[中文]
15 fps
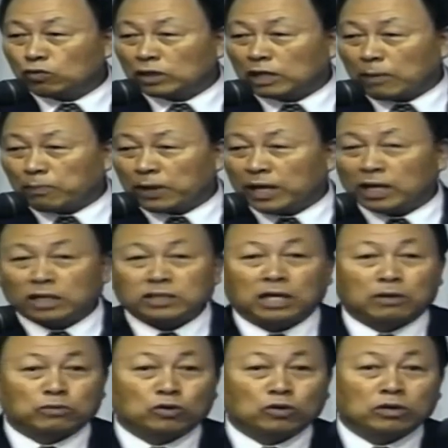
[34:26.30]
夫妻合
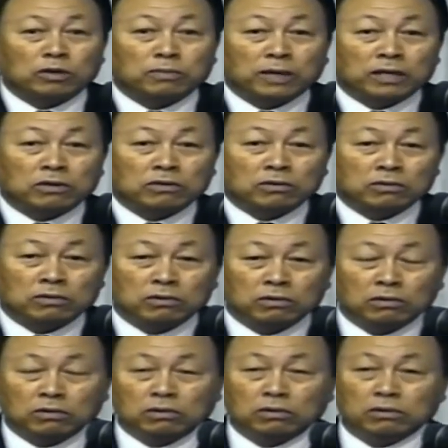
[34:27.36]
一了，
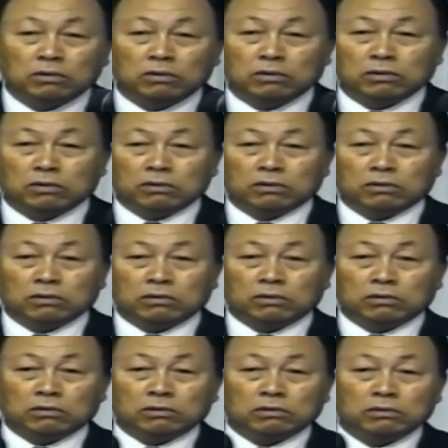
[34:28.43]
夫妻和
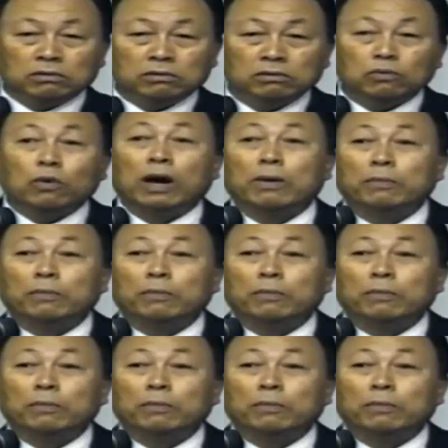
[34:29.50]
睦了。